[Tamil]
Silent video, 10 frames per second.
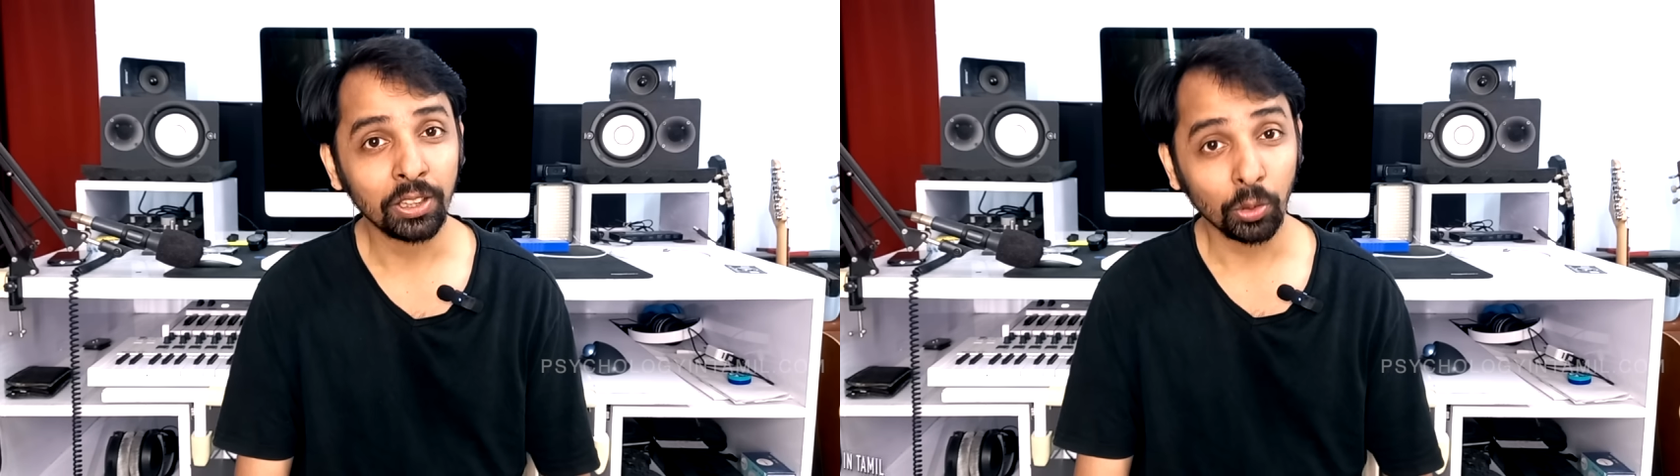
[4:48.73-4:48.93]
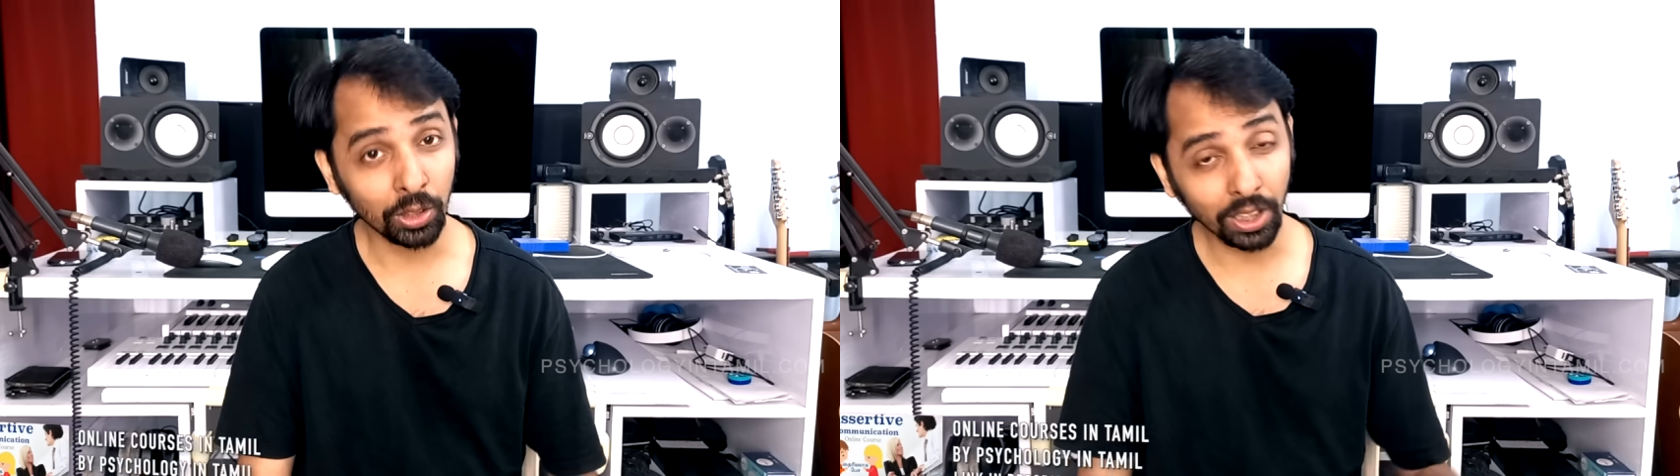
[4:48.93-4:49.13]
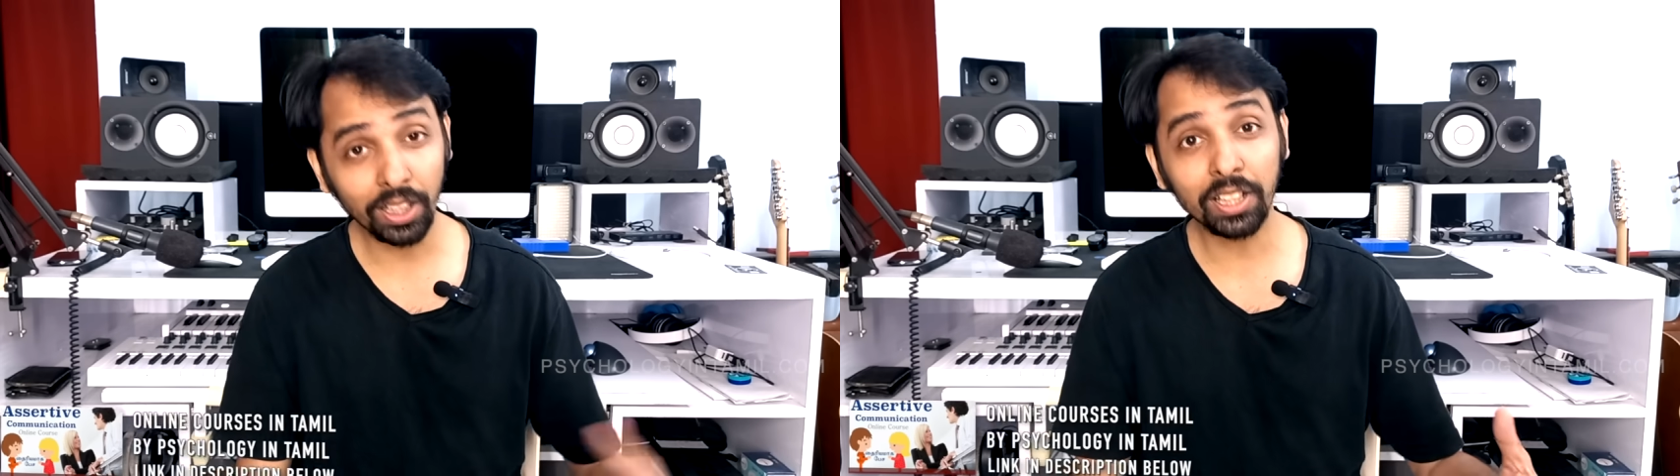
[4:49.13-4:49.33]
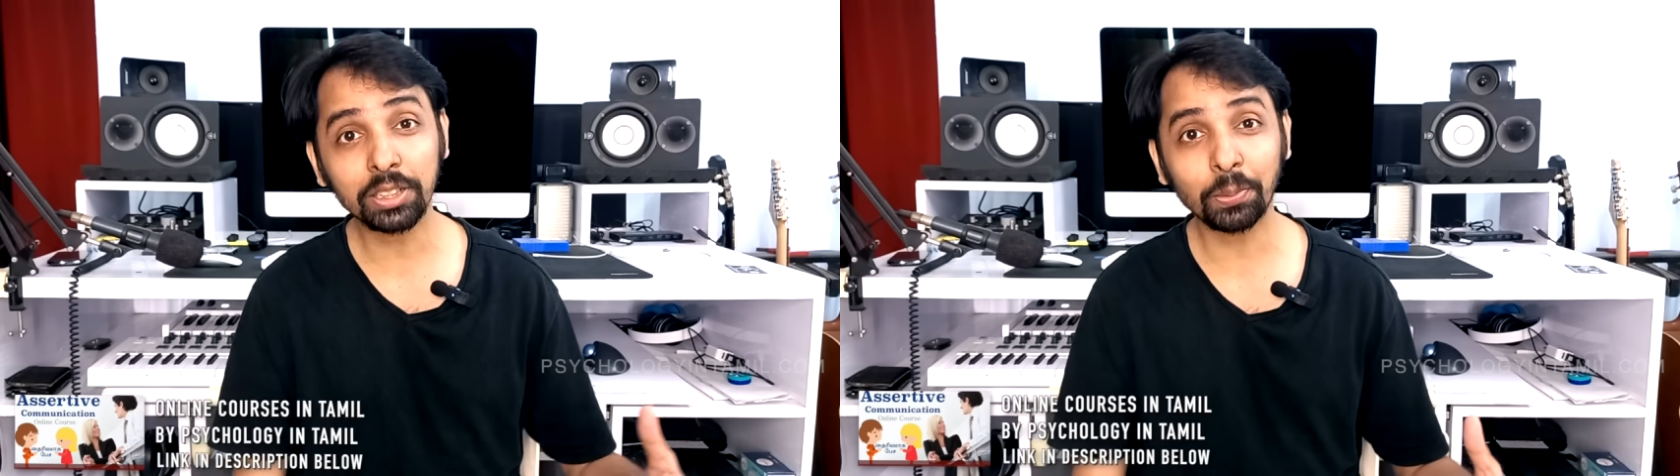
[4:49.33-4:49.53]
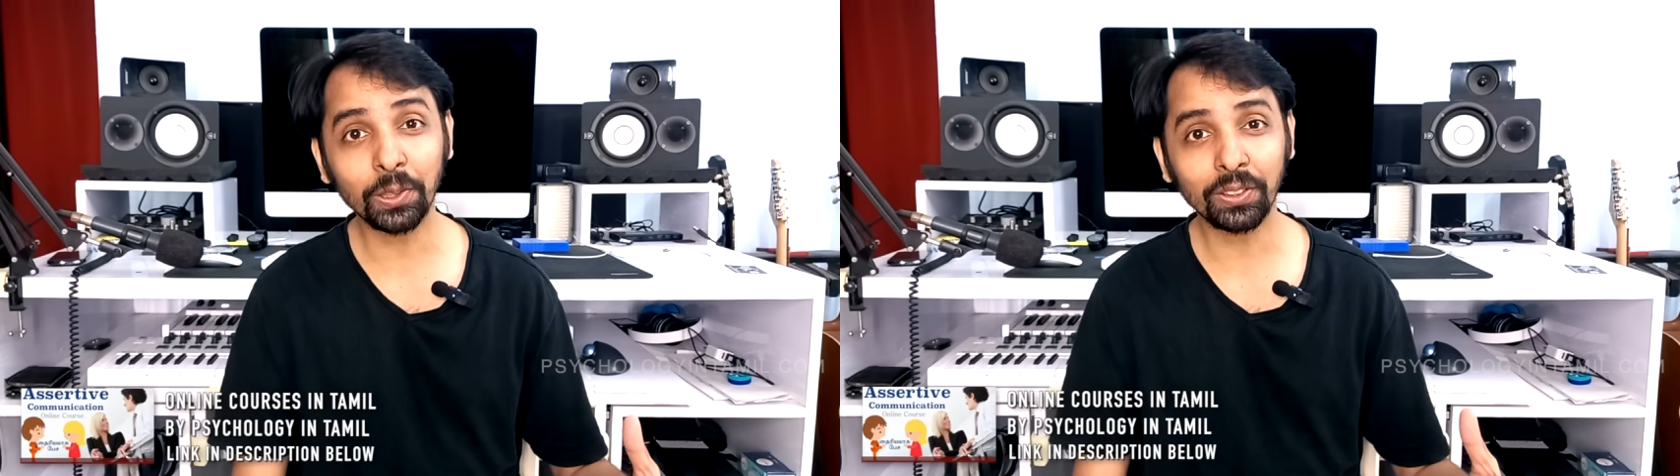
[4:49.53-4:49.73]
ஒரு நல்ல ட்ரெஸ்
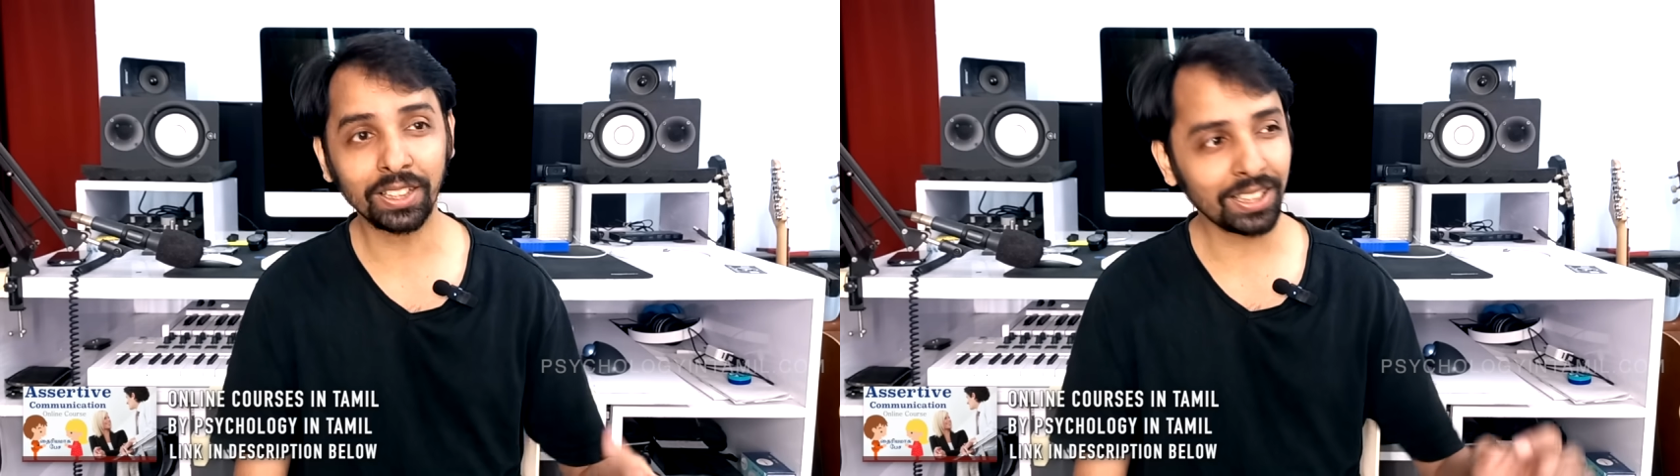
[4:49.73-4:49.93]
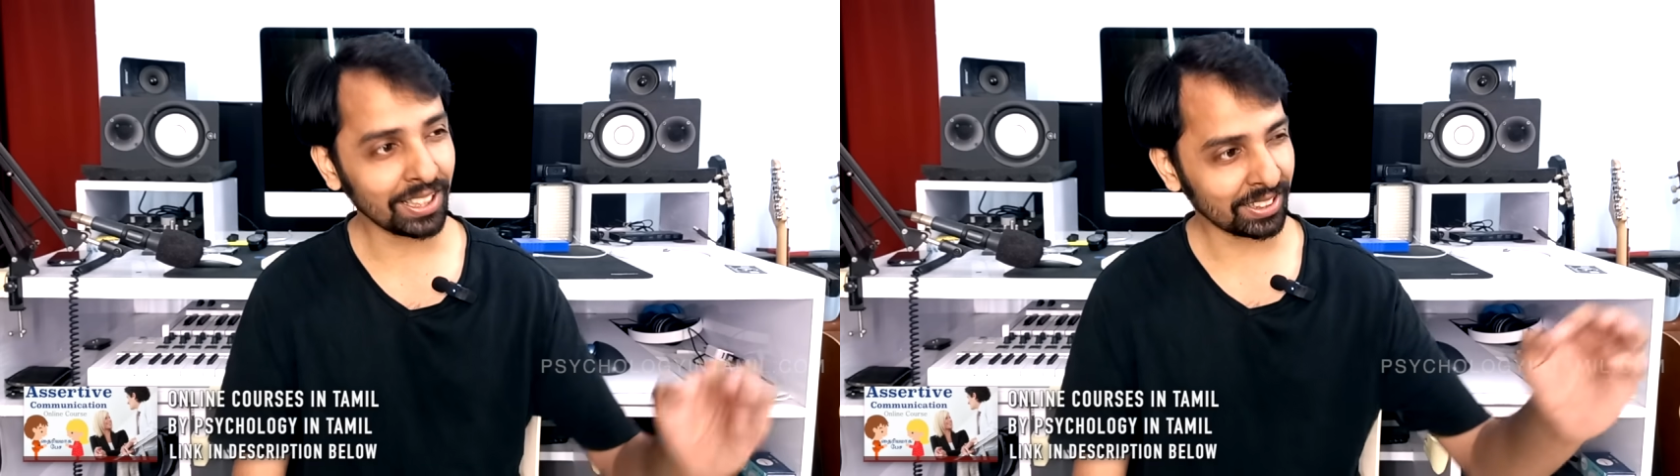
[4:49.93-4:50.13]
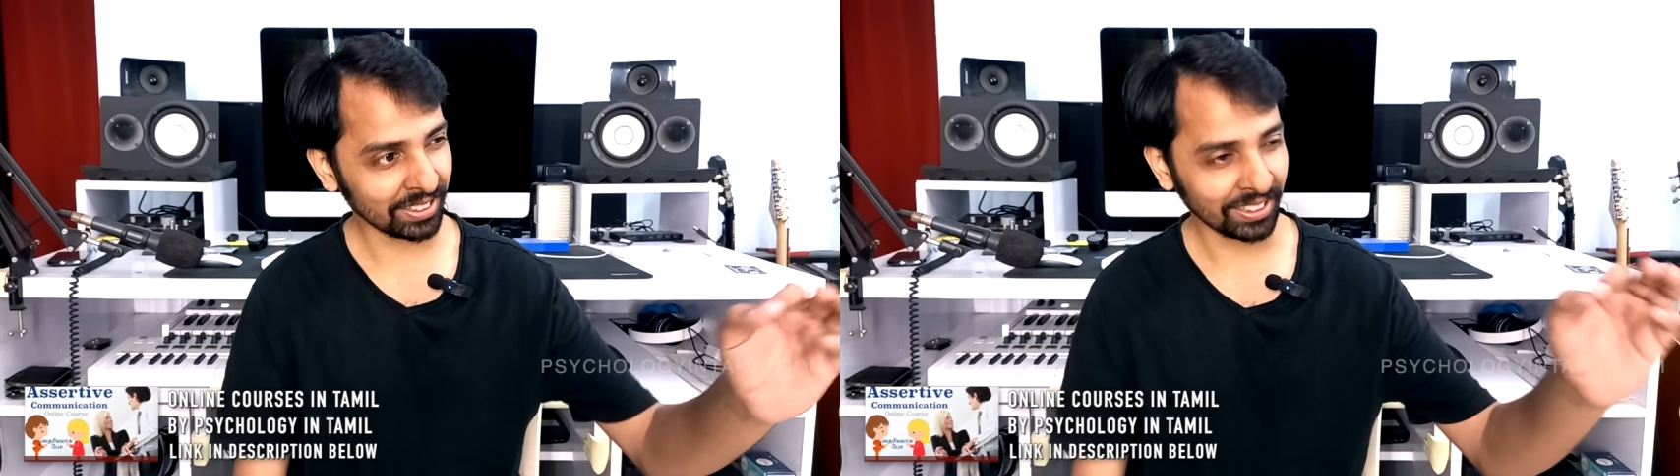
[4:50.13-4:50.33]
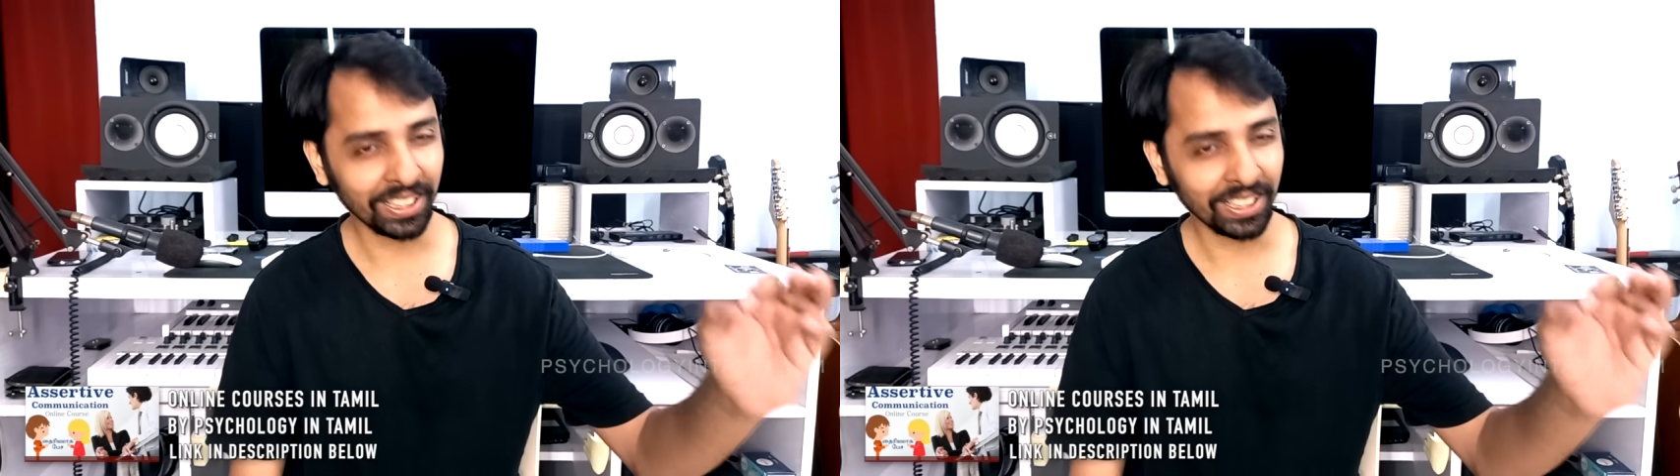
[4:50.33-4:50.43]
போட்டு வந்தேன்னா அந்த